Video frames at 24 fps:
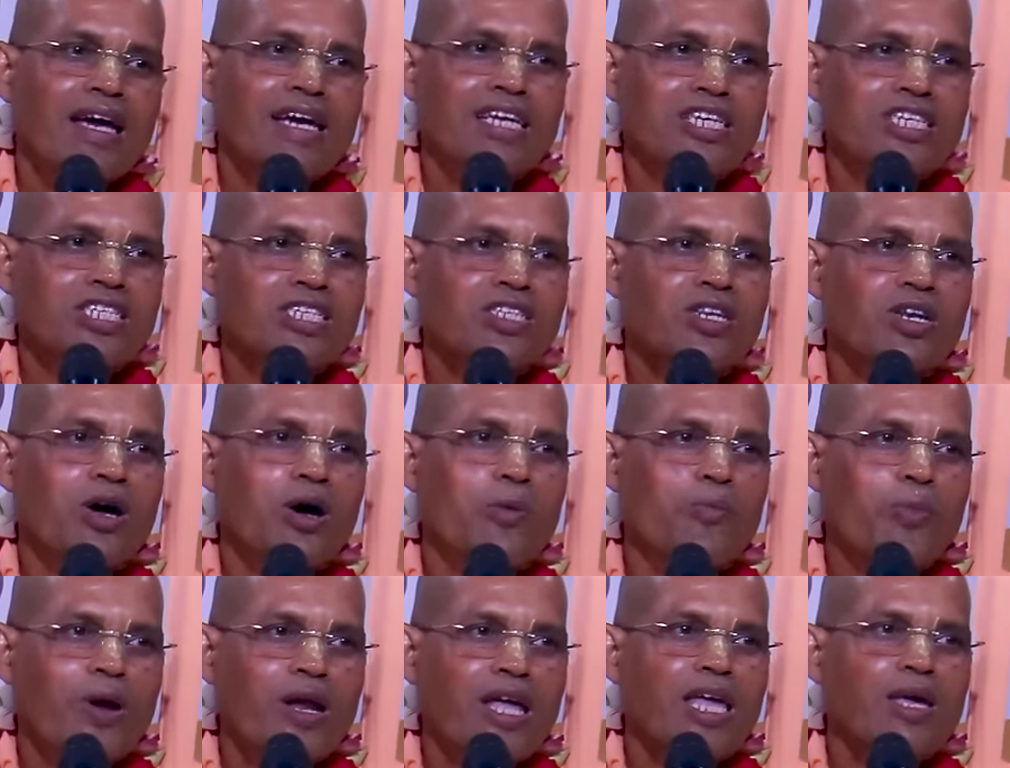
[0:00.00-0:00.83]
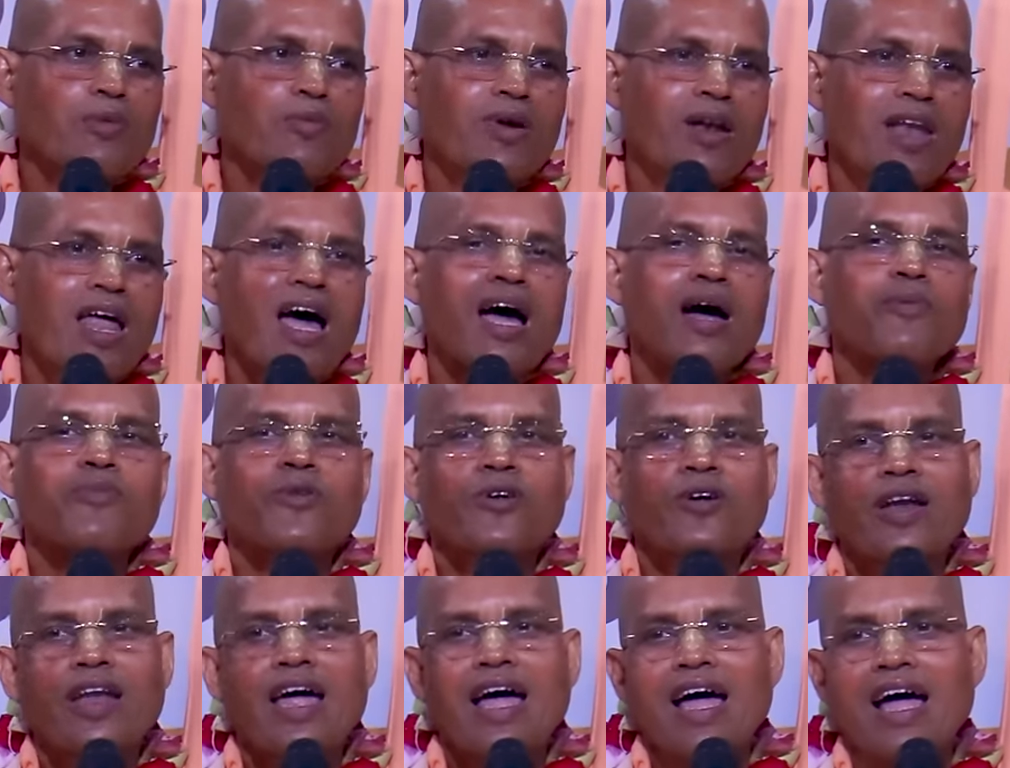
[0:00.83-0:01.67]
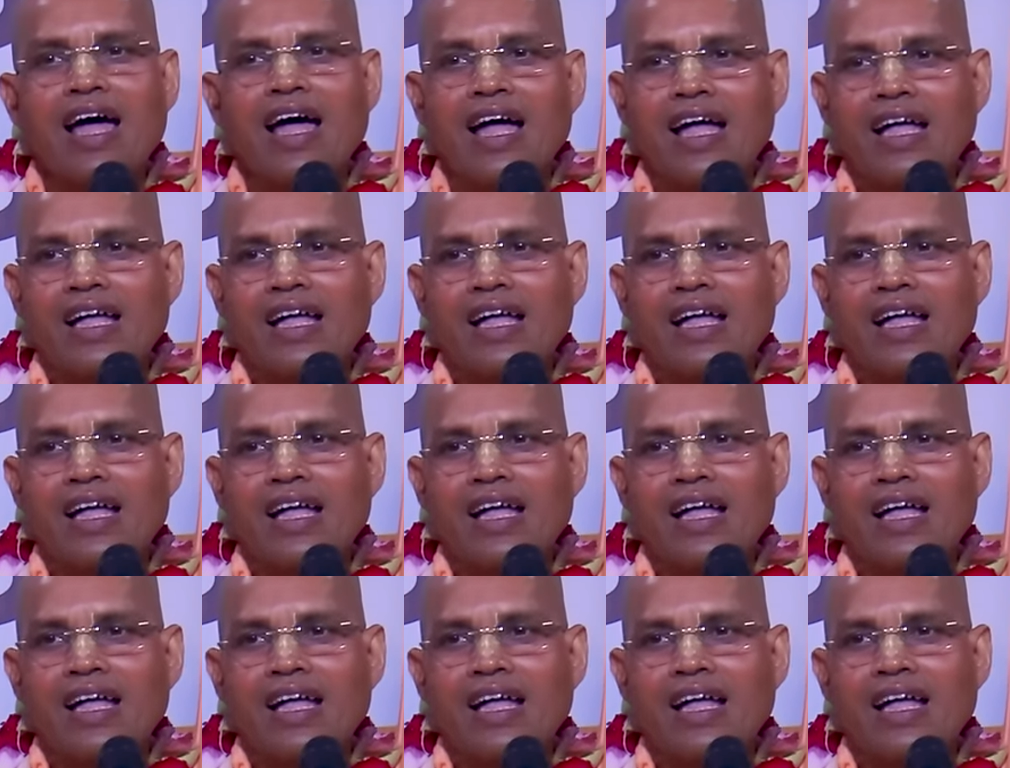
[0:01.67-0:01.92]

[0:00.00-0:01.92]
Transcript: কৃষ্ণ প্রেম লাভ করা